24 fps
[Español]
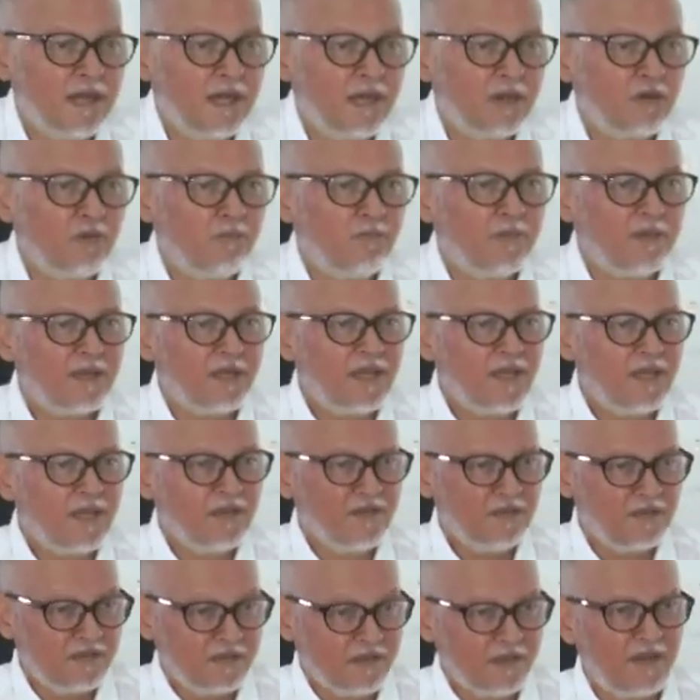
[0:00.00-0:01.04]
la
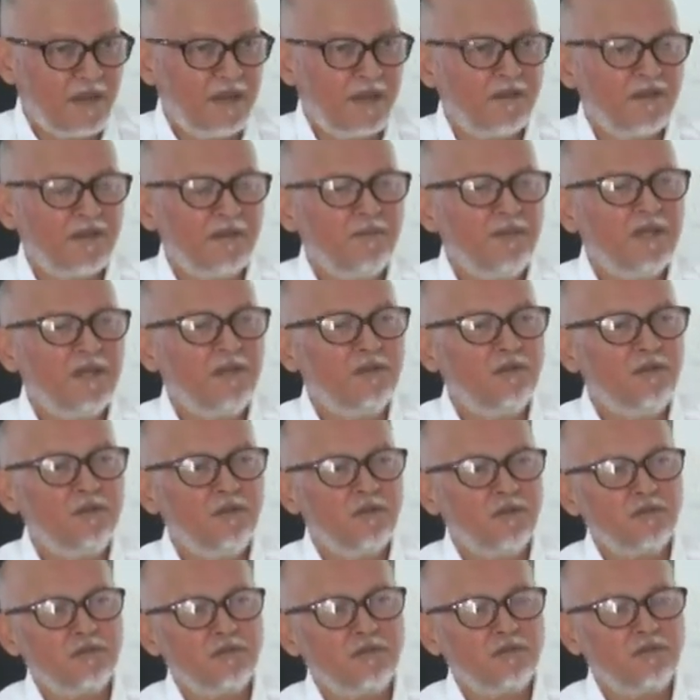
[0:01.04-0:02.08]
convergencia de
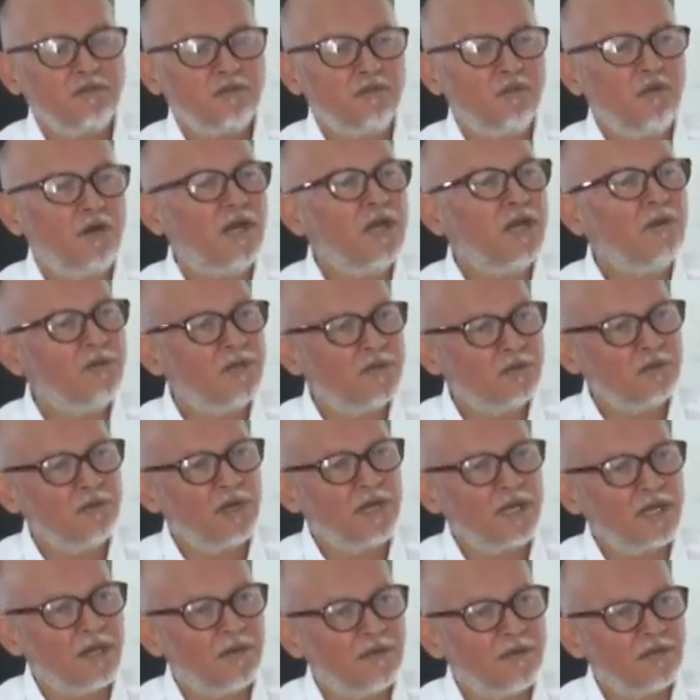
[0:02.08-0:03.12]
medios nos han abierto
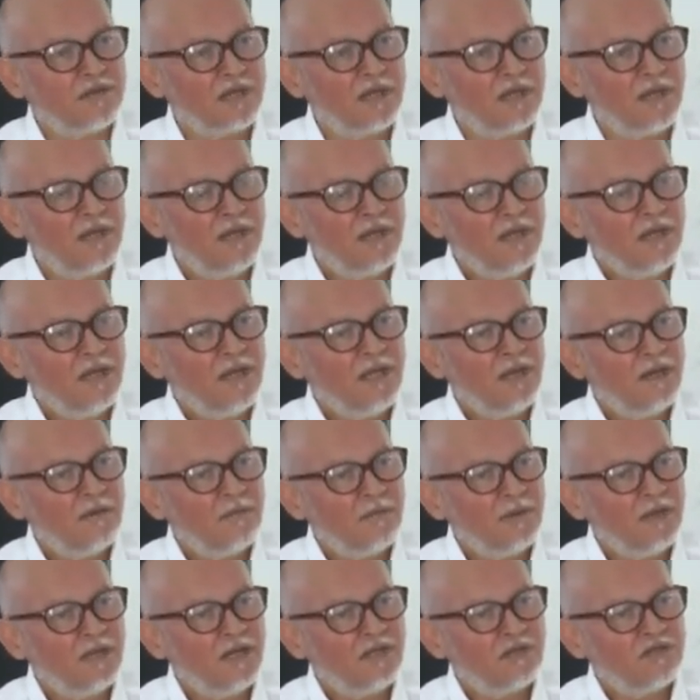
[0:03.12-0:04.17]
la cabeza.
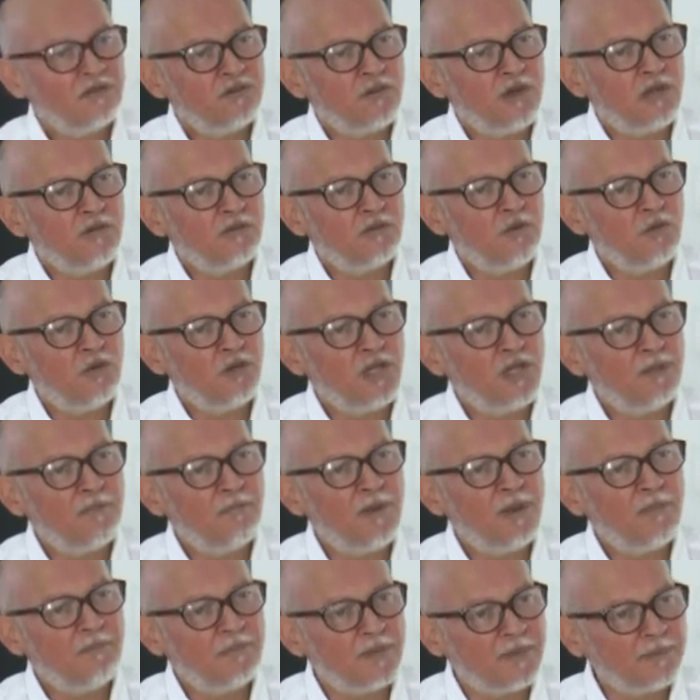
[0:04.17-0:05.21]
El, ciudadano hoy es
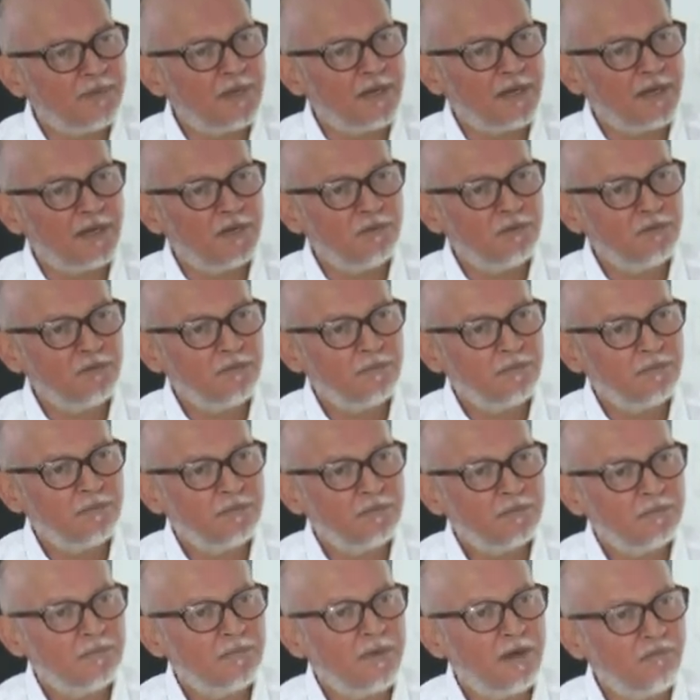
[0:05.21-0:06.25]
más preparado,
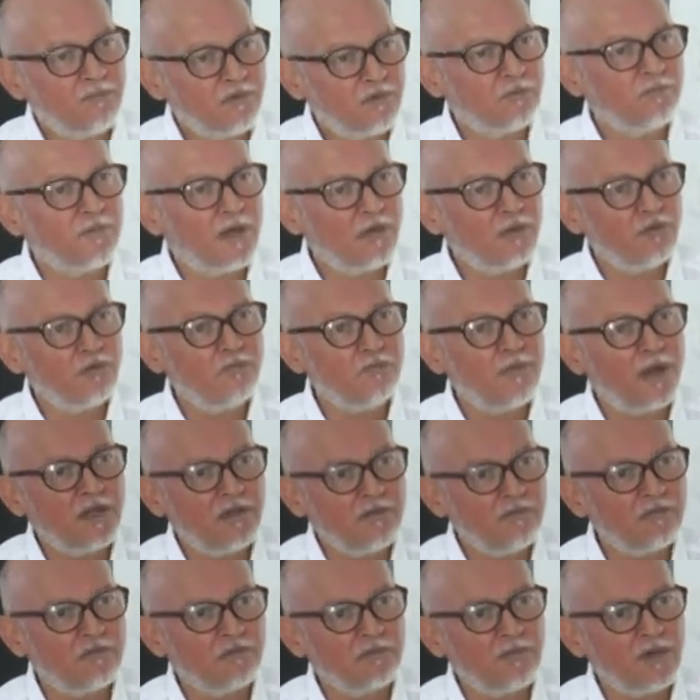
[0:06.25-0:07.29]
más formado y más
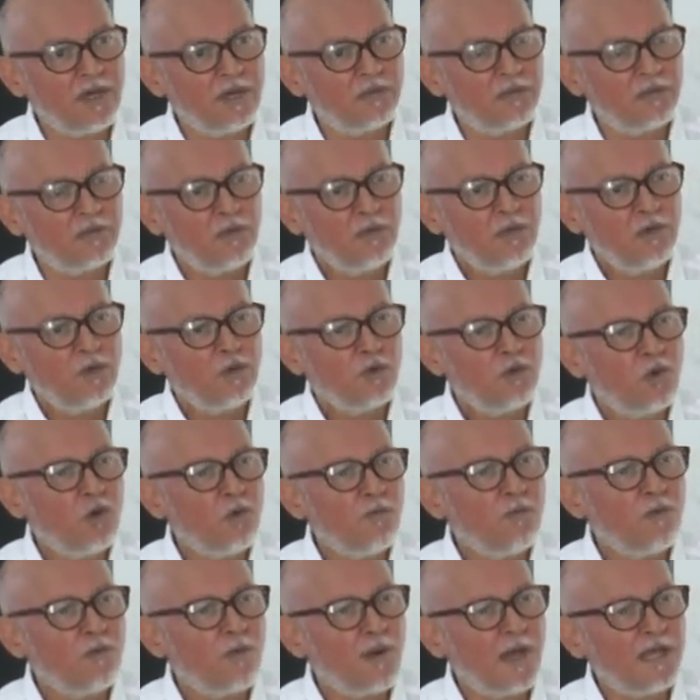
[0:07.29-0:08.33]
informado.
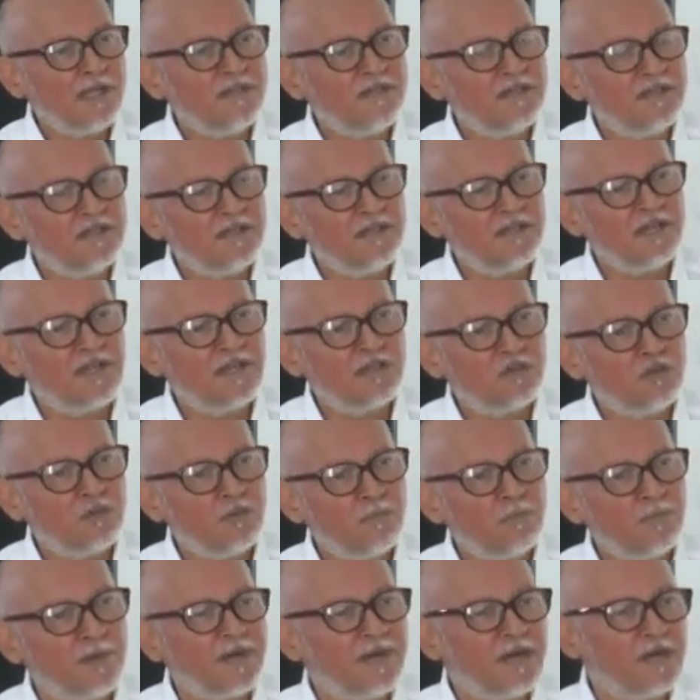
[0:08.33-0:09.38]
¿Cómo va a incidir eso
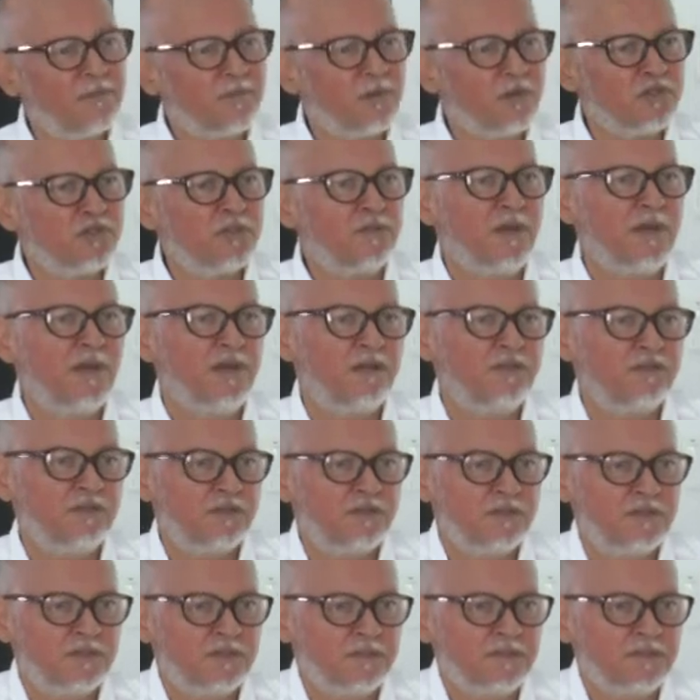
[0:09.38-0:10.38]
para las próximas elecciones?